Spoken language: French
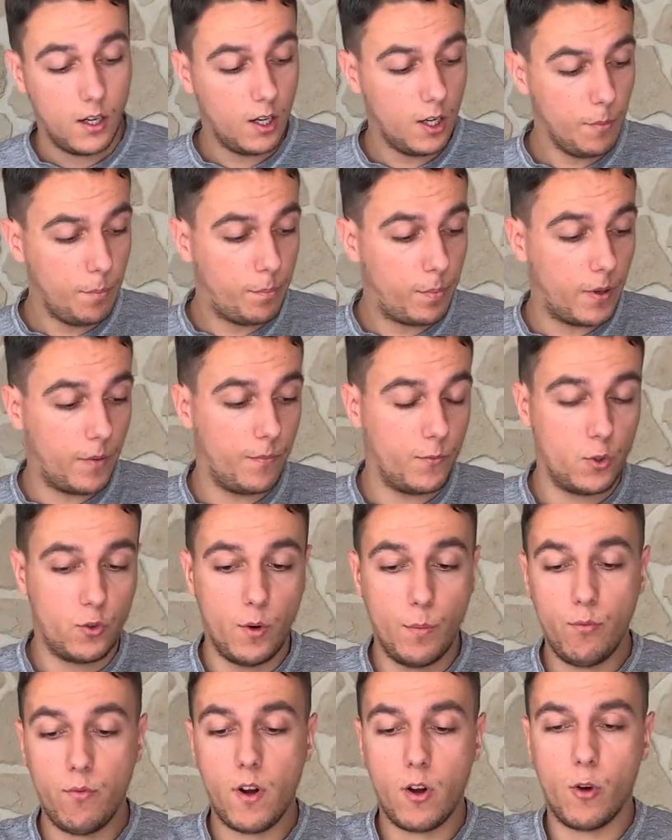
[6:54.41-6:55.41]
Hop, je vais
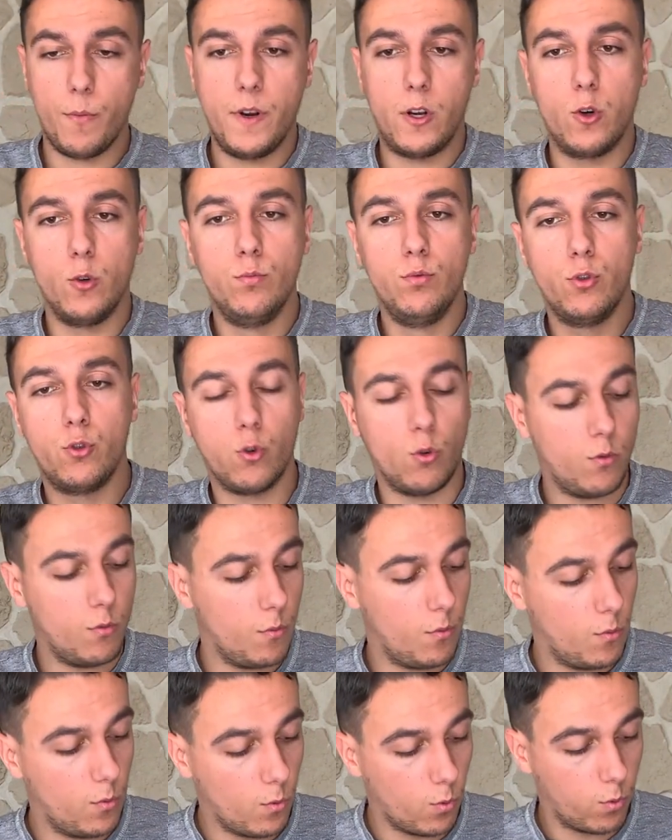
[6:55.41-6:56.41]
pouvoir remettre le bouchon.
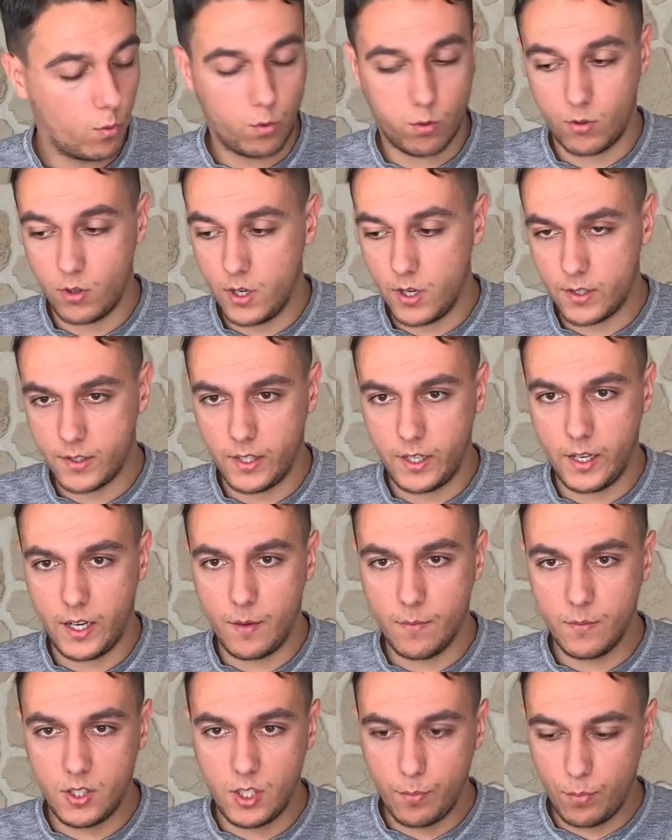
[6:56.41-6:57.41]
Donc là, c'est
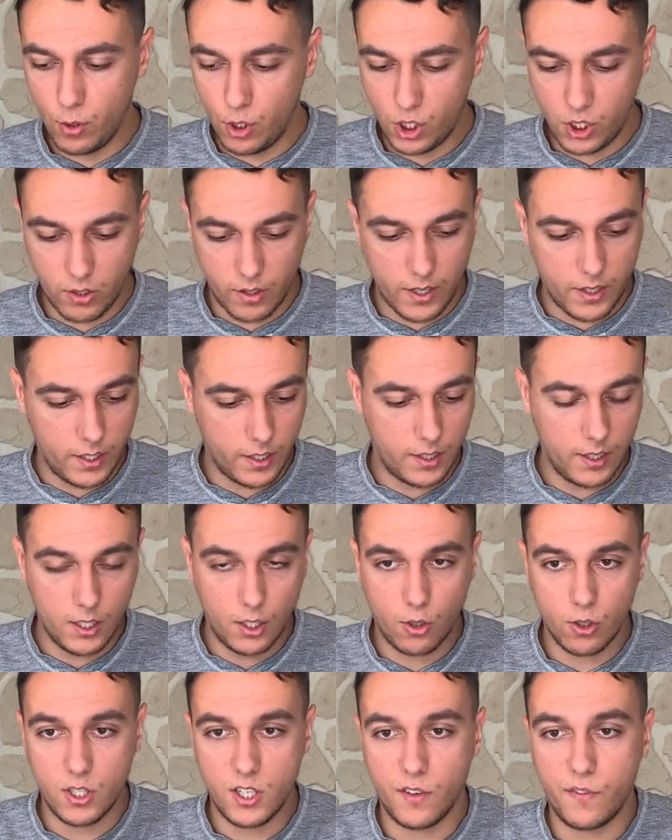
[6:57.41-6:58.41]
un petit peu chiant la technique
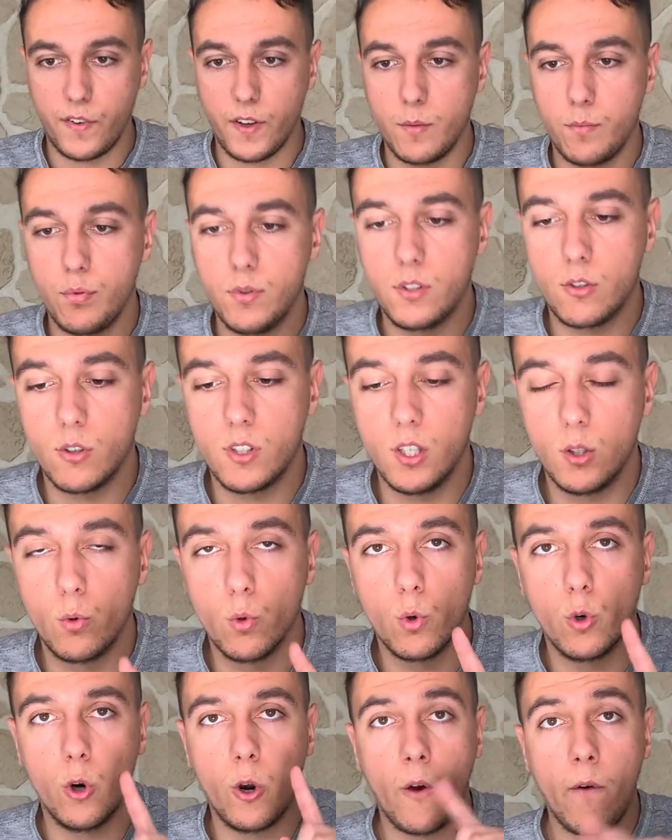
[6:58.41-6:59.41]
que j'ai faite puisque c'est tout
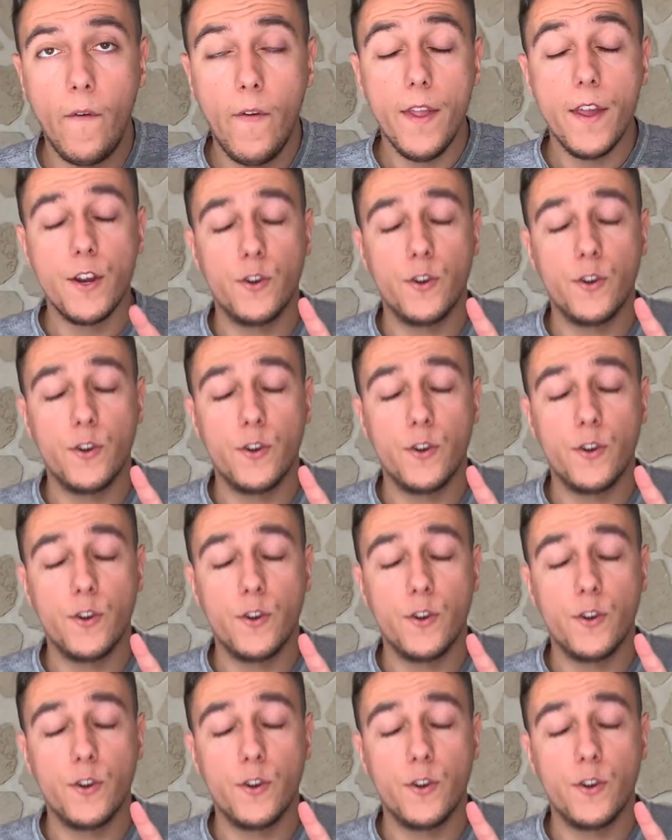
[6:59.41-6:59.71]
collant.